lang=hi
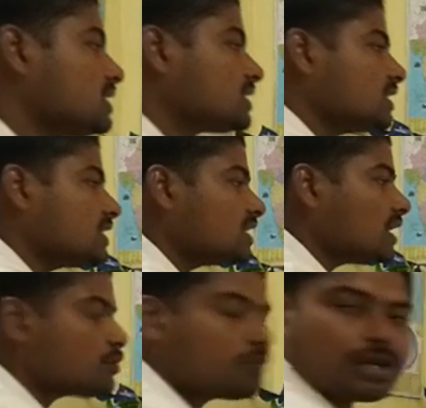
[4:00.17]
करते हैं कि
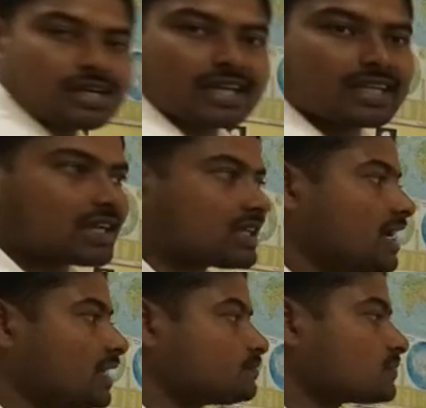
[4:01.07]
आपको पढ़ना क्या क्या
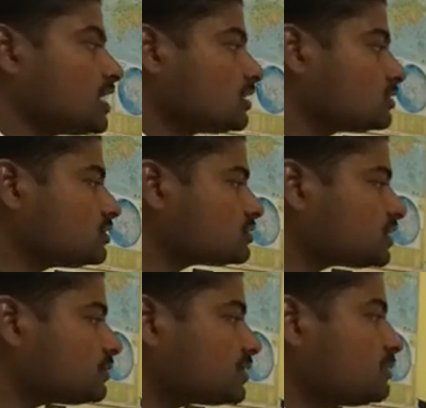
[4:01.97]
है तो जो
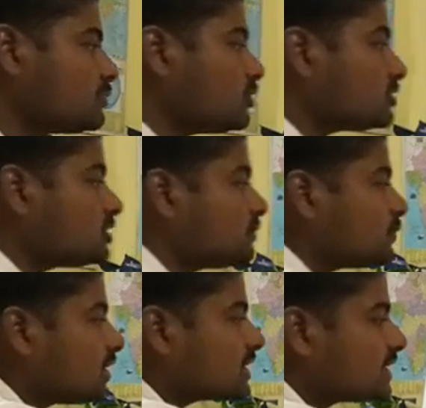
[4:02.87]
सबसे मोस्ट
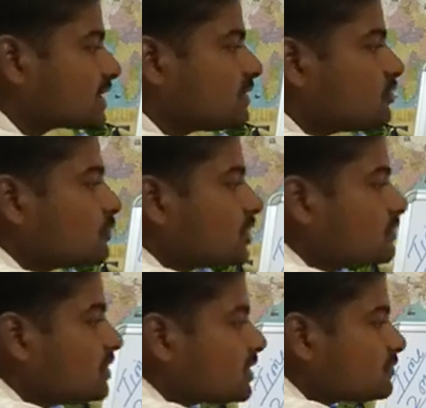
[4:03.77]
इम्पॉर्टेंट है वो
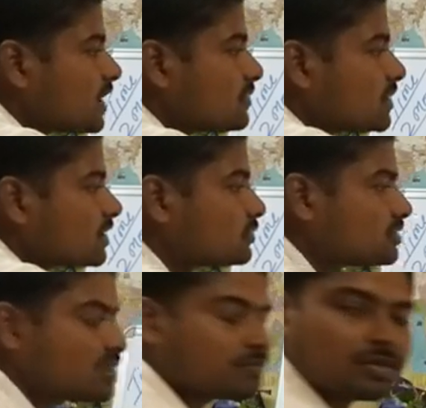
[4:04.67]
प्रीवियस फाइव ईयर
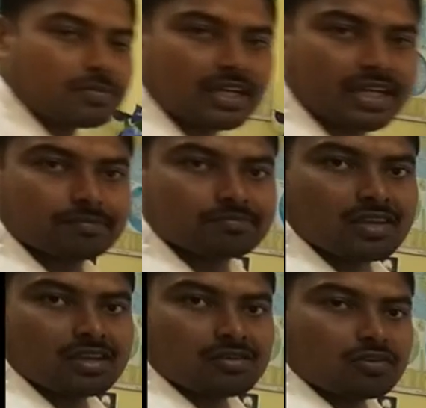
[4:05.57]
क्वेश्चन पेपर है
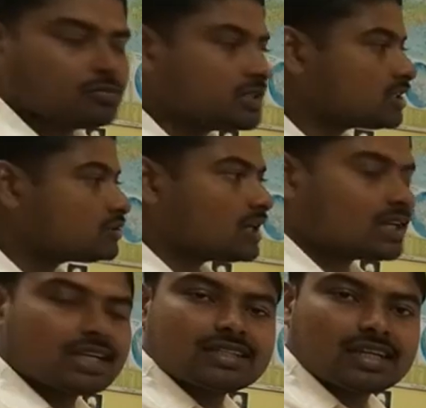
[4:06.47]
वो बी
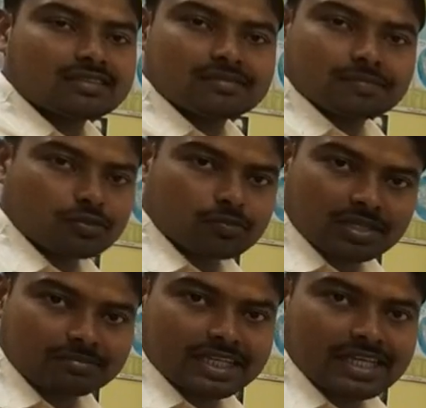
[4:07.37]
ऑनलाइन डॉट इन पे
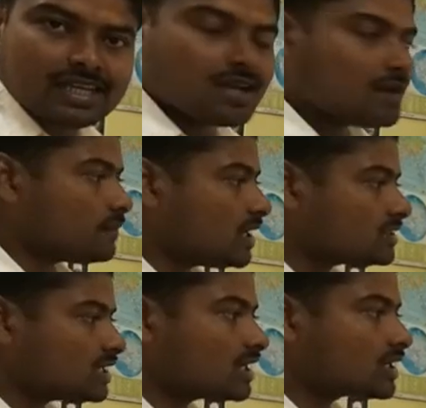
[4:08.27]
उपलब्ध है पांच
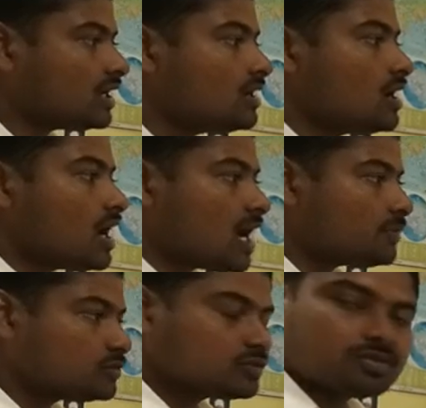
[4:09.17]
साल का
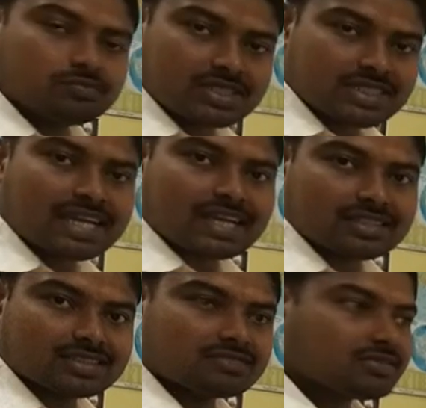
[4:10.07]
आप उस विषय का
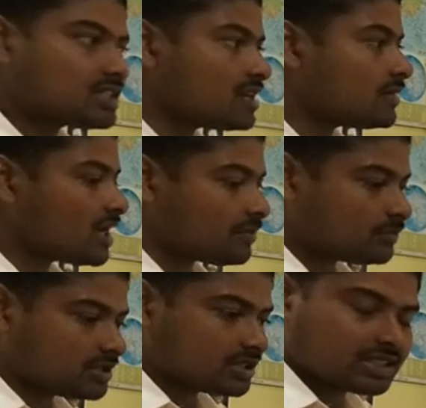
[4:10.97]
जिस विषय में आप
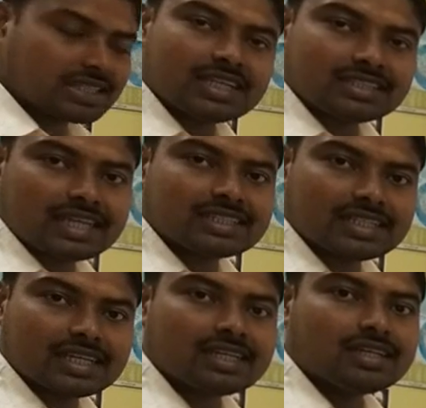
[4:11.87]
देना चाहते
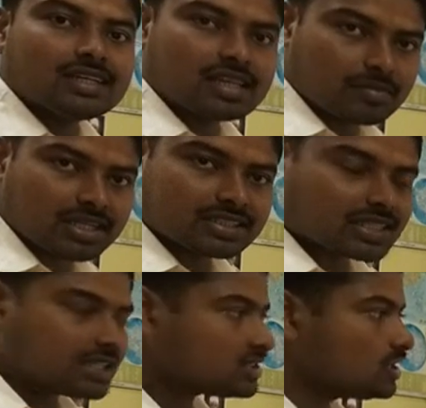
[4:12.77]
हैं एम
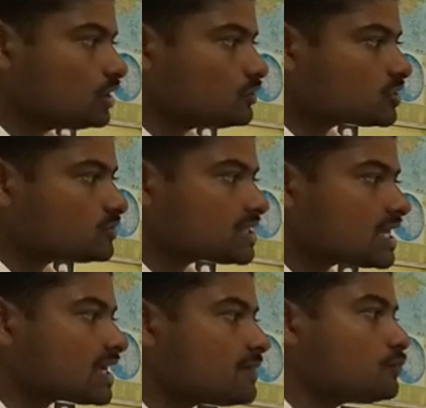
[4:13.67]
एंट्रेंस उस
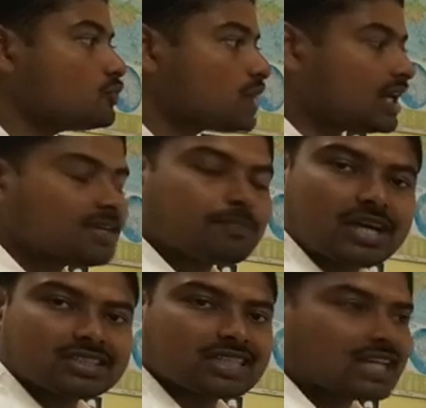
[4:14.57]
विषय के पुराने
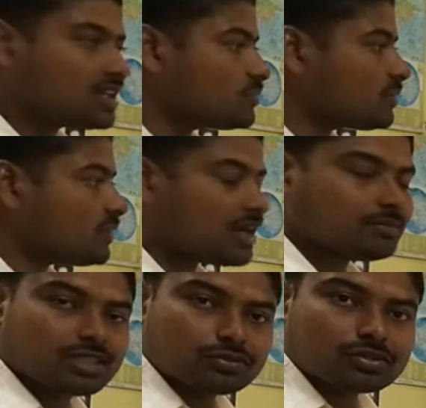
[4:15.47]
पांच साल के पेपर
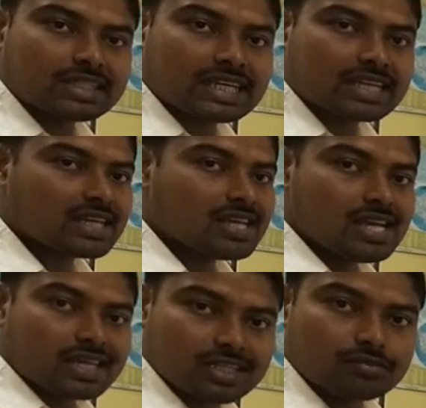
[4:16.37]
आप जरूर देख लें
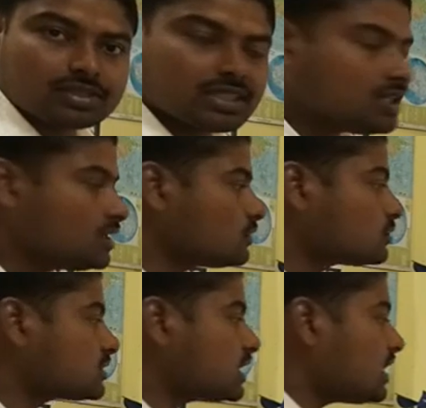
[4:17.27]
क्योंकि
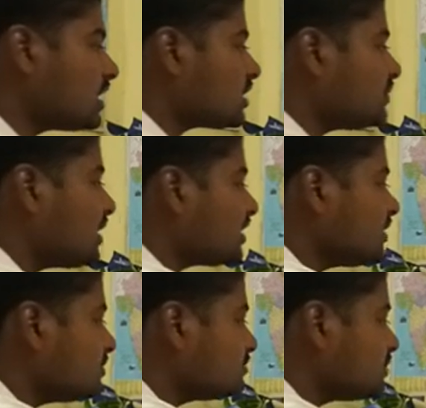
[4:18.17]
उससे लगभग
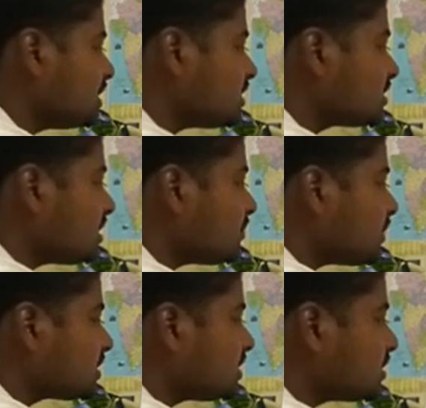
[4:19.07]
20 से
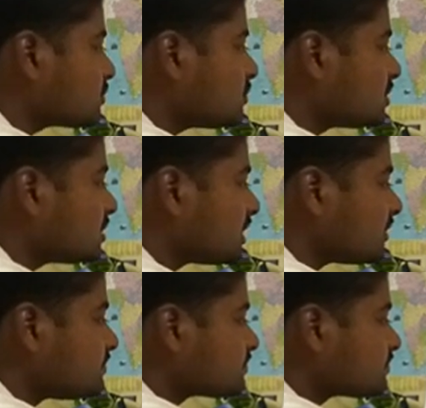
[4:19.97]
25 क्वेश्चन